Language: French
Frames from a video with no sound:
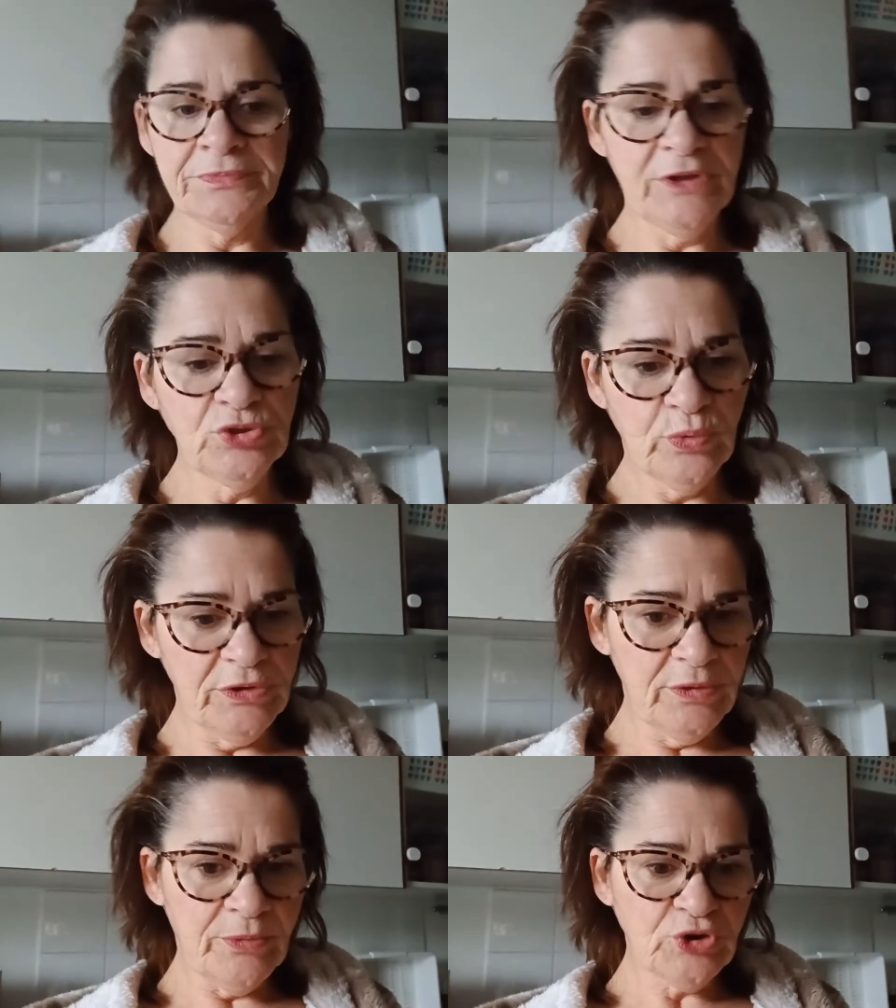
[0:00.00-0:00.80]

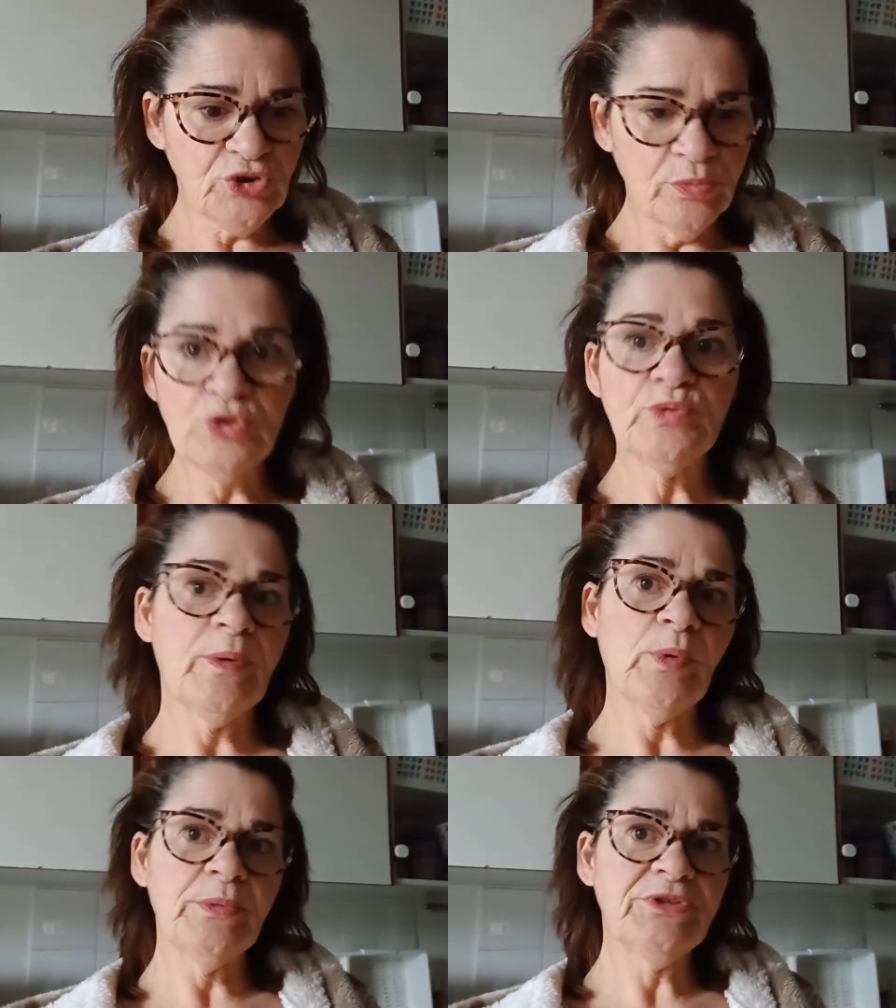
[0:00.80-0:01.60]
nettoyer, machin. Mais je vais
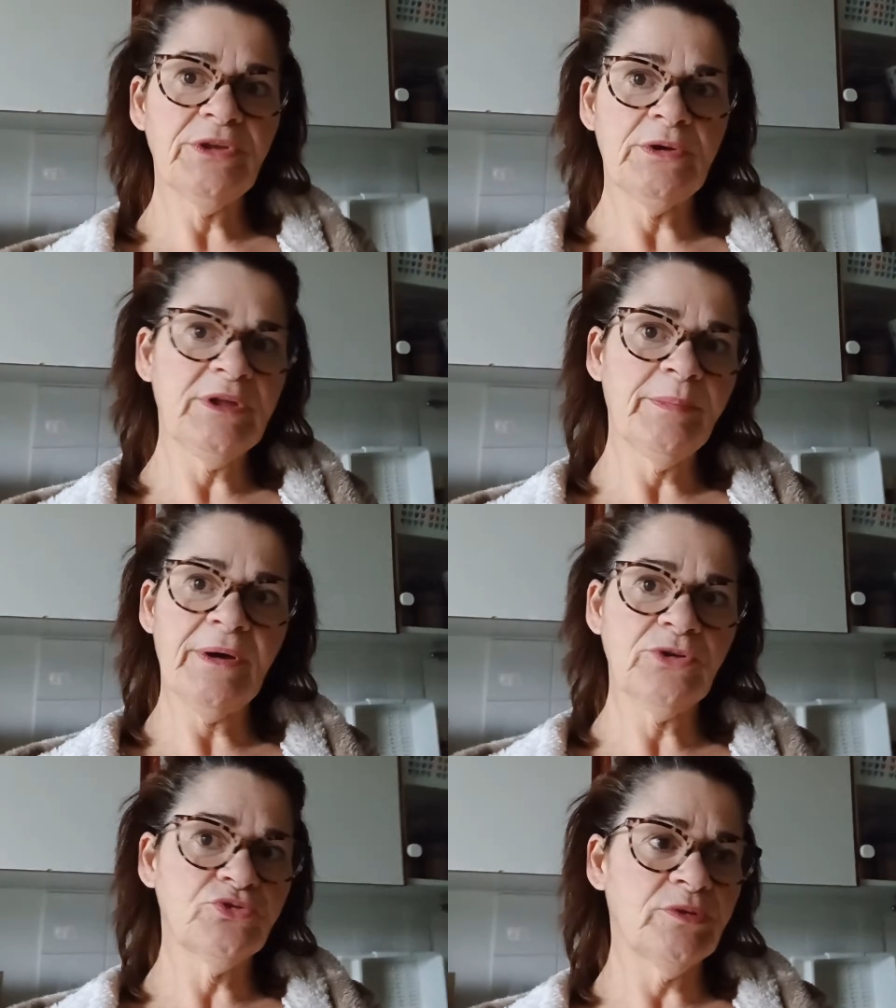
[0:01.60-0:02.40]
pas m'embêter. Hein. Les
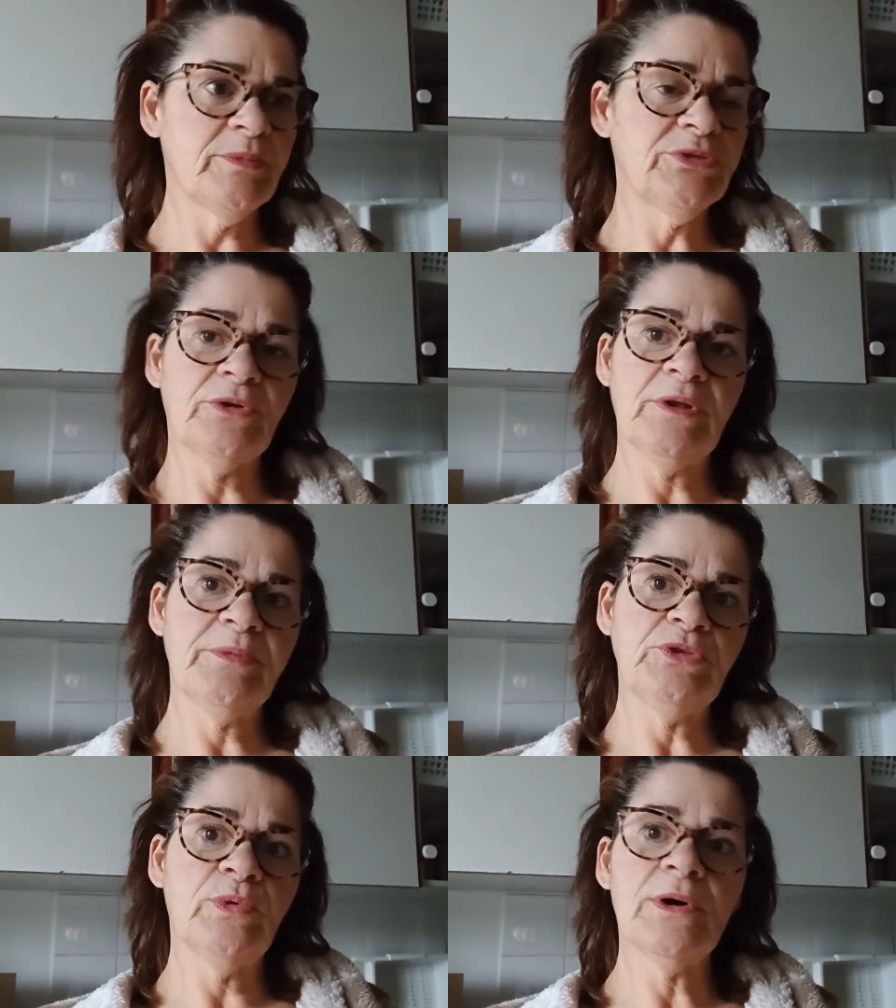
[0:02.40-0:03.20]
bacs, je vais les mettre dans la
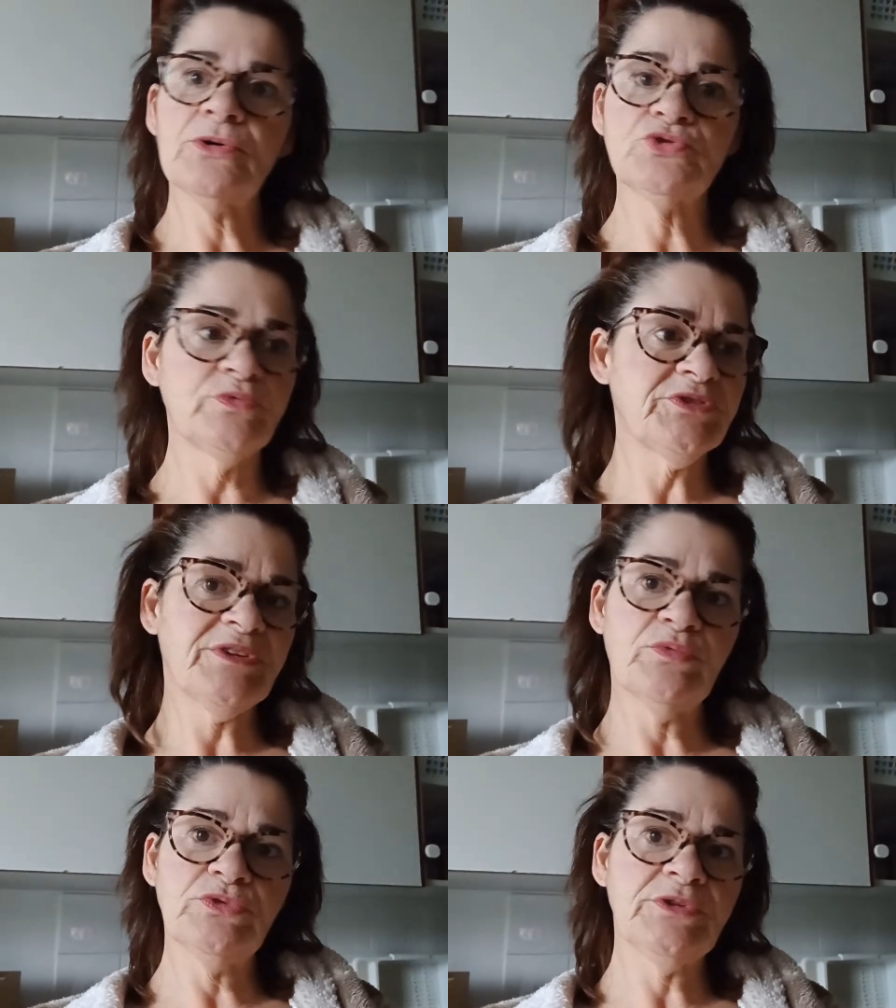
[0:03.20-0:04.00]
baignoire, je vais
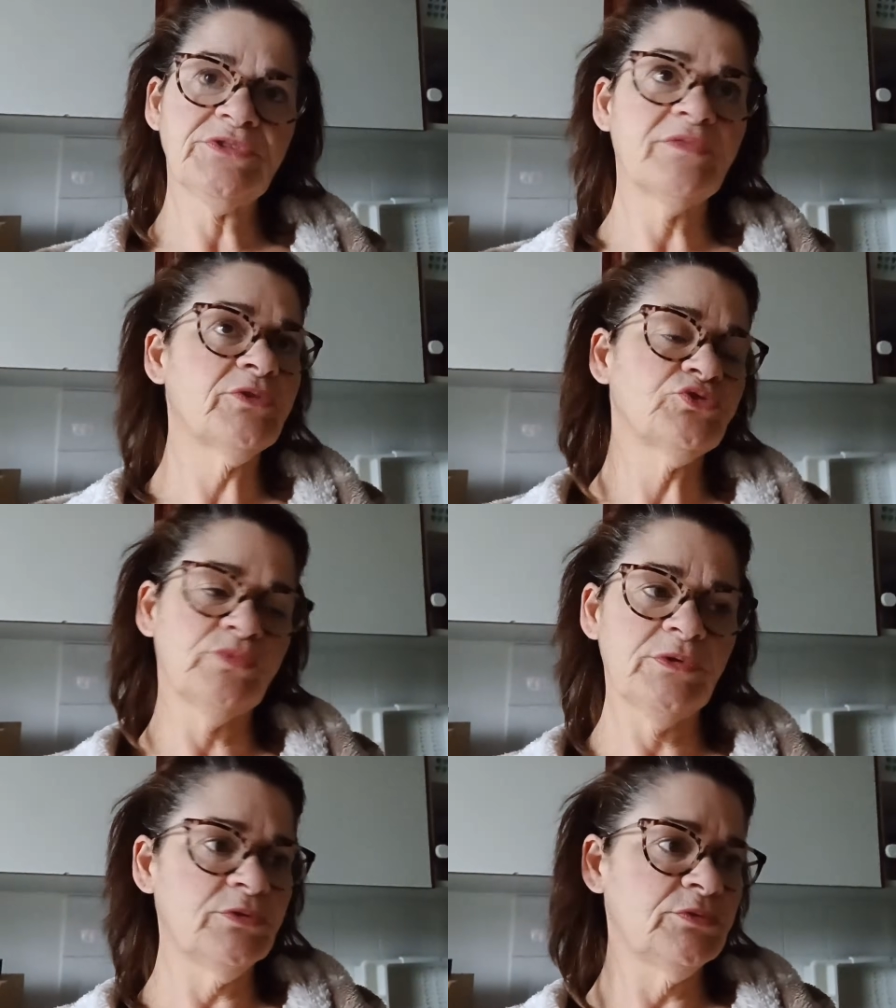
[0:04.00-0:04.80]
savonner ça. Enfin,
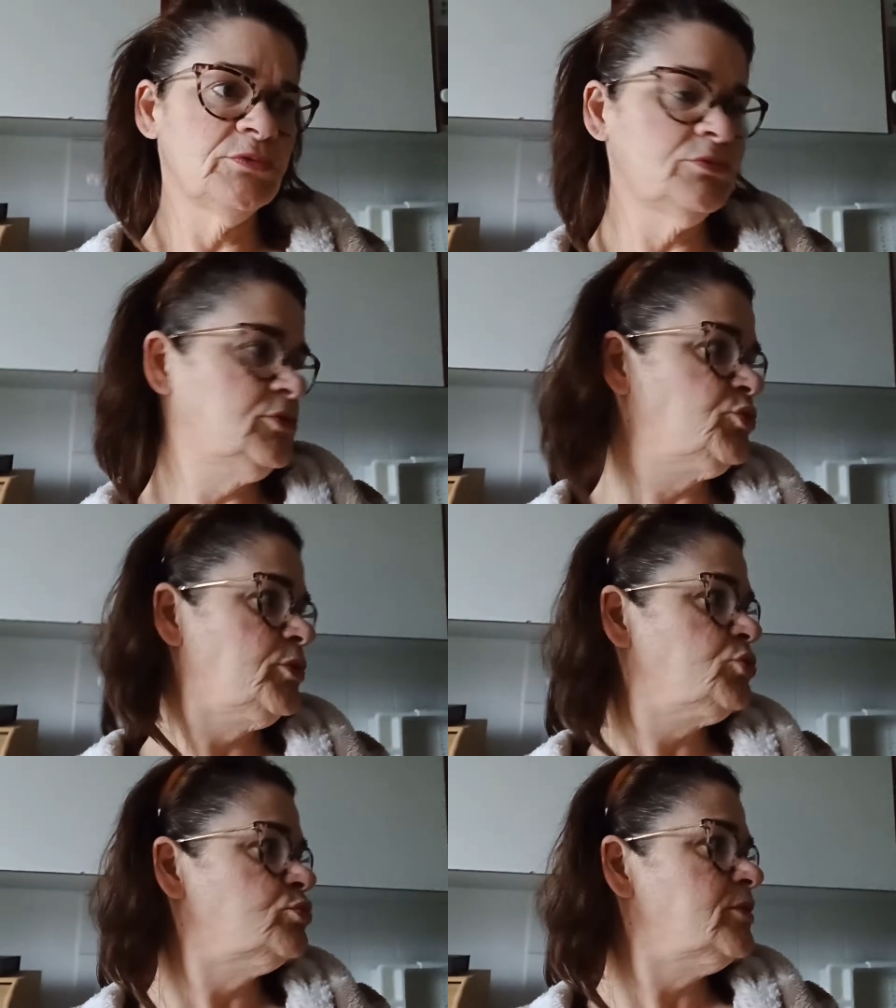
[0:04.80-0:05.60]
je vais
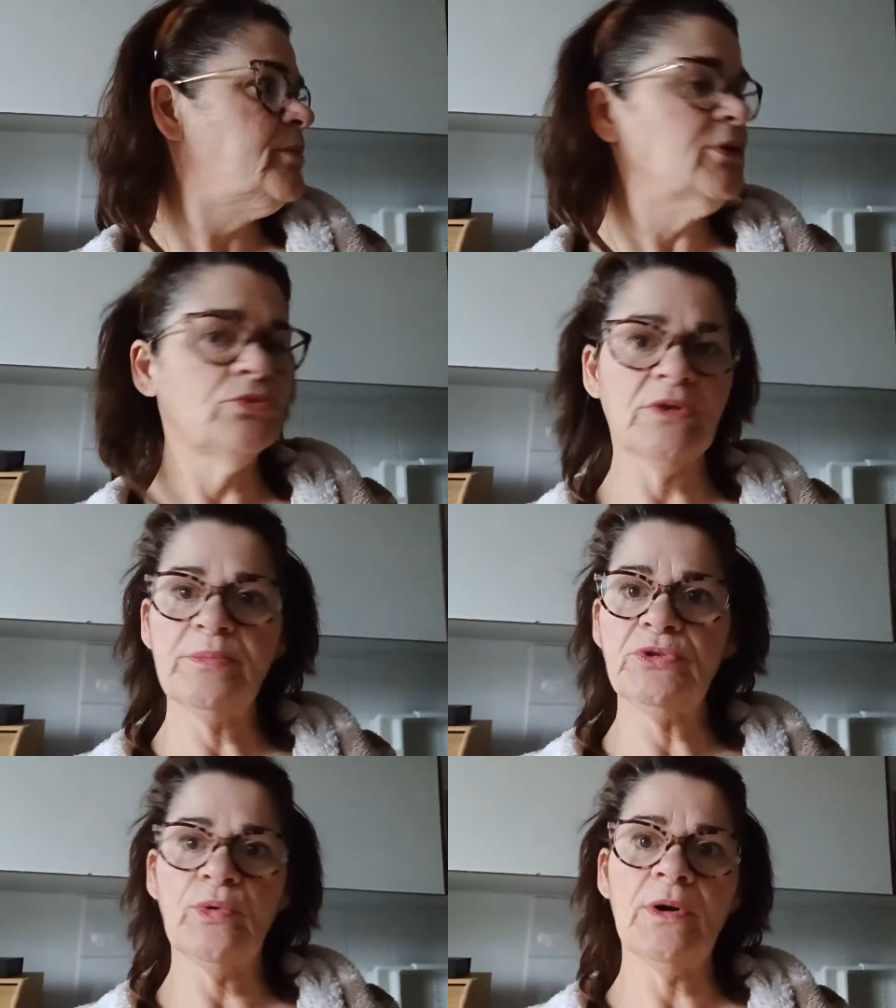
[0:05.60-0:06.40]
nettoyer tous les bacs dans la
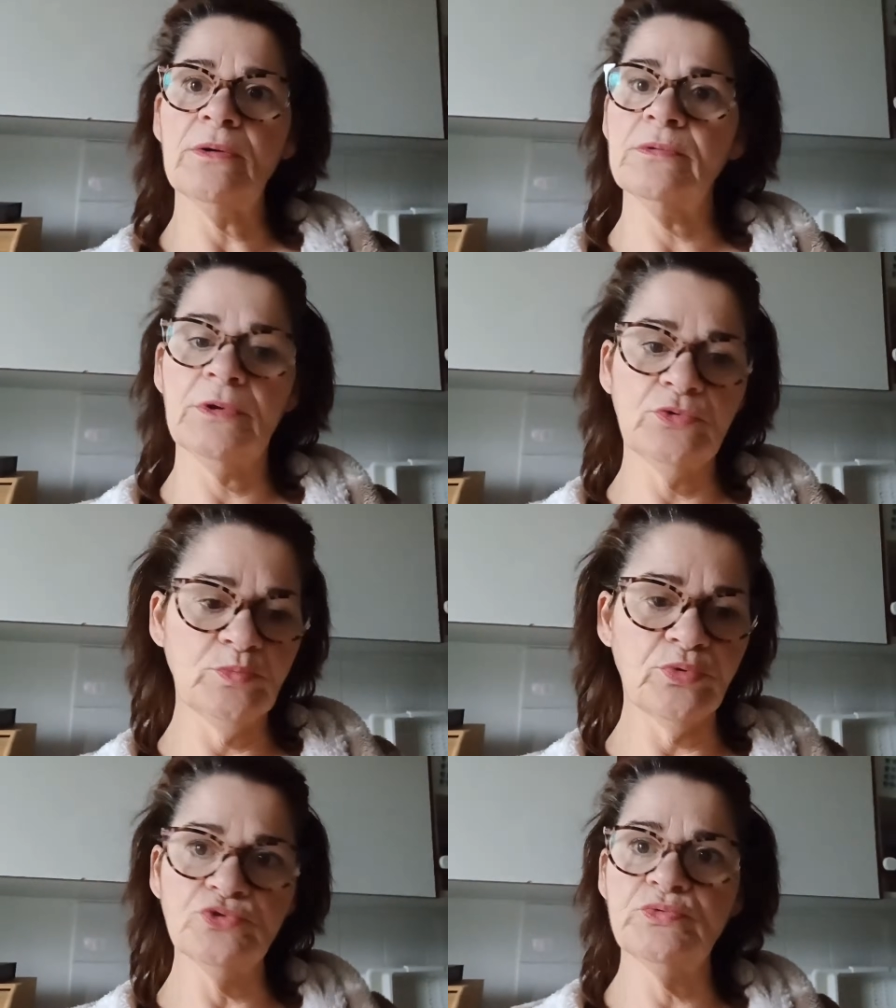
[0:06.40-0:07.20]
baignoire, hein. un coup
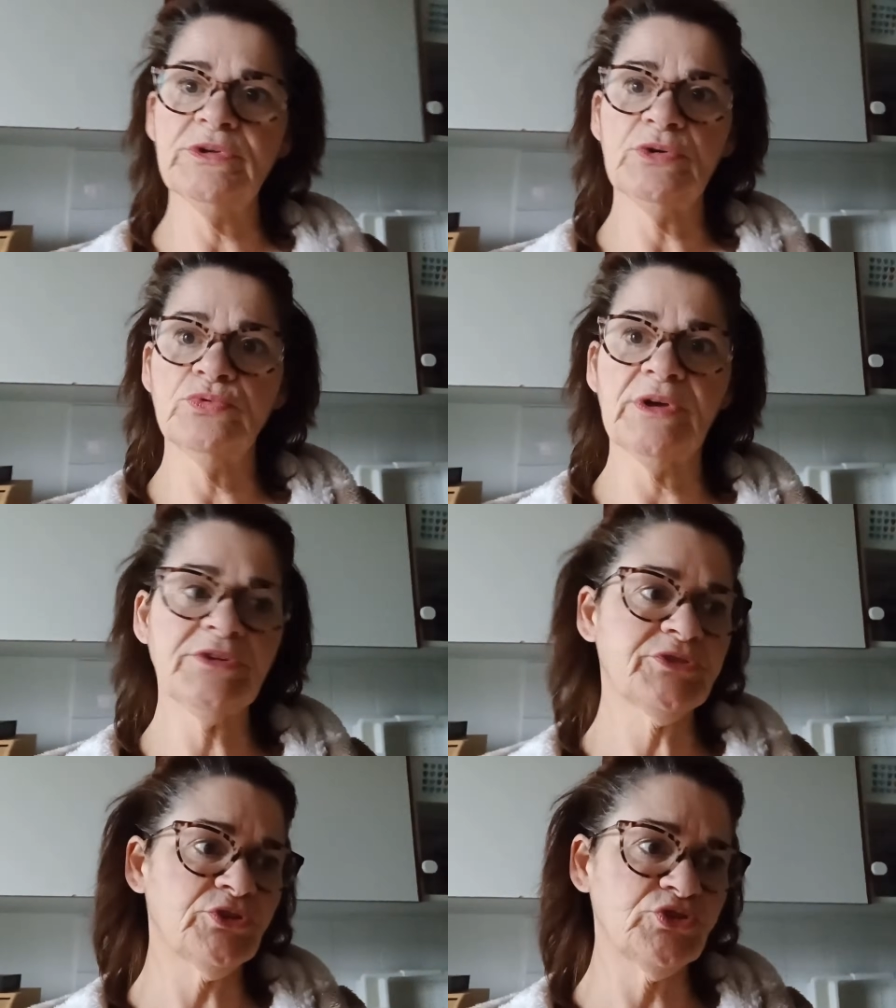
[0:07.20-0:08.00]
de produit, un coup de
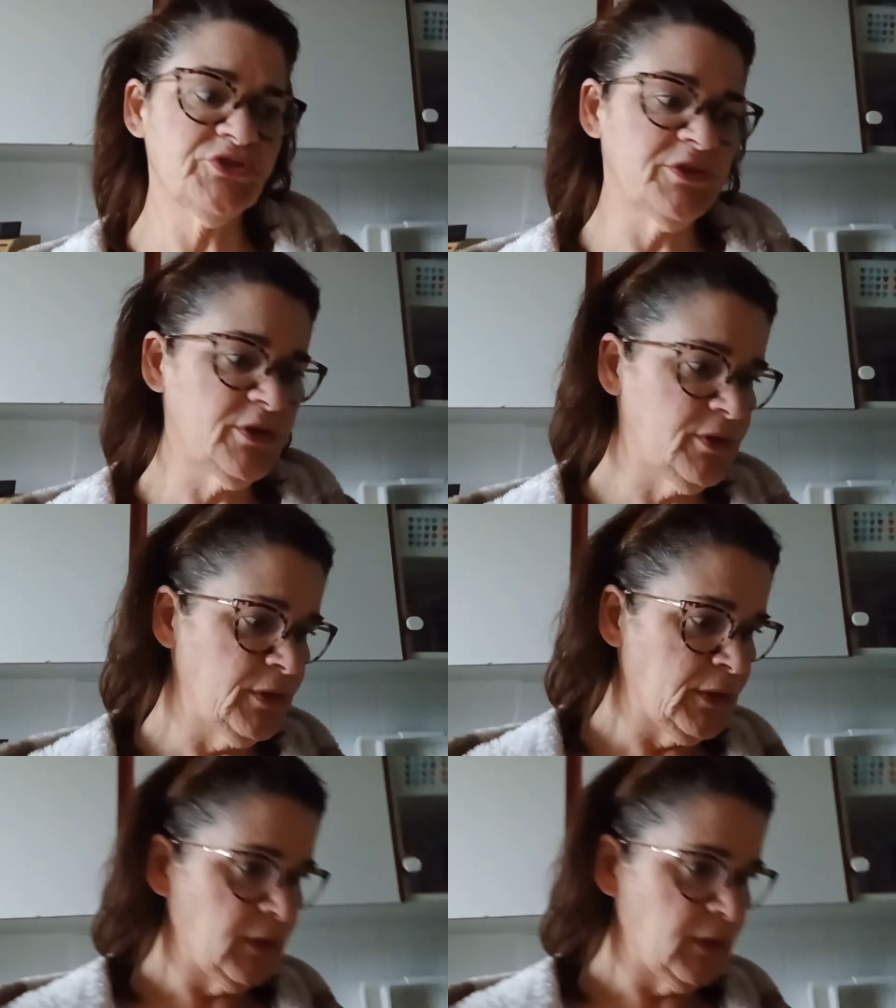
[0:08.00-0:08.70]
rinçage, et ça y est.